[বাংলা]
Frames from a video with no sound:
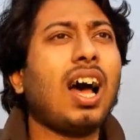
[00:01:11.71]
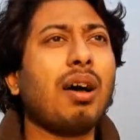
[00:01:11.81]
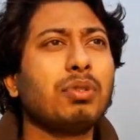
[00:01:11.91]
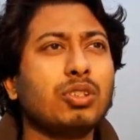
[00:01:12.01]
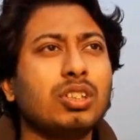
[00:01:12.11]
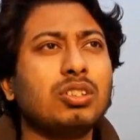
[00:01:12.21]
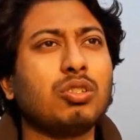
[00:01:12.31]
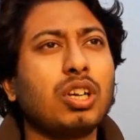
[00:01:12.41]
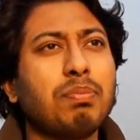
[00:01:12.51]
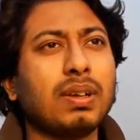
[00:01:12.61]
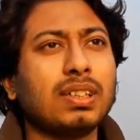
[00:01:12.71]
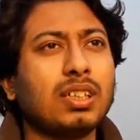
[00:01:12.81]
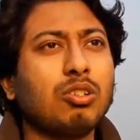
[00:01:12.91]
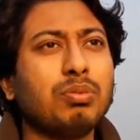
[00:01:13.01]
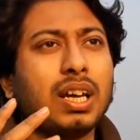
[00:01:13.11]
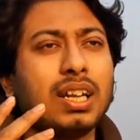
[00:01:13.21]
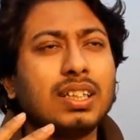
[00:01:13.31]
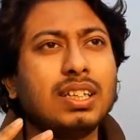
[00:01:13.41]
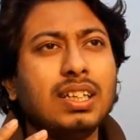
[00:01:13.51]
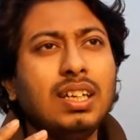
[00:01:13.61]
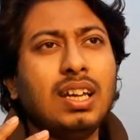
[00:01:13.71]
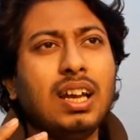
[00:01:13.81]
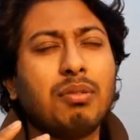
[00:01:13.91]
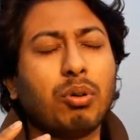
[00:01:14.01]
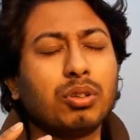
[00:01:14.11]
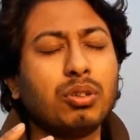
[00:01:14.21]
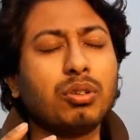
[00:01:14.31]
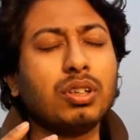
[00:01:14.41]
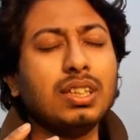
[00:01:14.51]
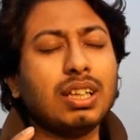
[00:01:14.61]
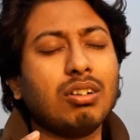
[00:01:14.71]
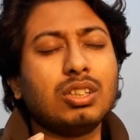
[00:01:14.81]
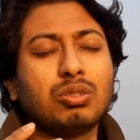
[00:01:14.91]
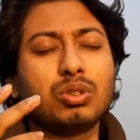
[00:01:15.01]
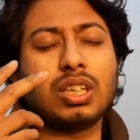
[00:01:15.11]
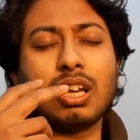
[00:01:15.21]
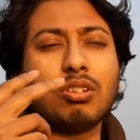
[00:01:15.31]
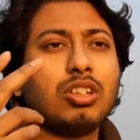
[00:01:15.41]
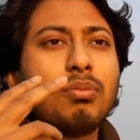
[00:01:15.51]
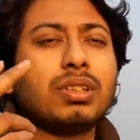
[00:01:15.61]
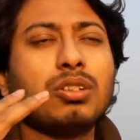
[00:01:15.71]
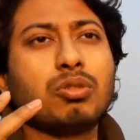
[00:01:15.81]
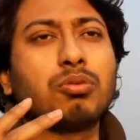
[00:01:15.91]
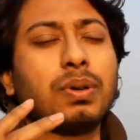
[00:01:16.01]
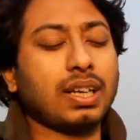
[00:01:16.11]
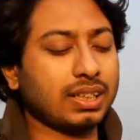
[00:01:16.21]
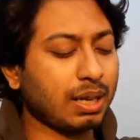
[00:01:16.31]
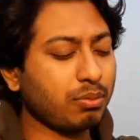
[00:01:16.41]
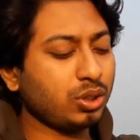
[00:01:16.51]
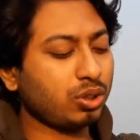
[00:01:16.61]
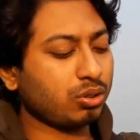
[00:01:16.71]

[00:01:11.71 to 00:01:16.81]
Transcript: আমি যদি চোখের পাতাটা খুব তাড়াতাড়ি বন্ধ করি তাহলে সূর্যের আলো কিন্তু আমাদের ঢুকবে না তেমন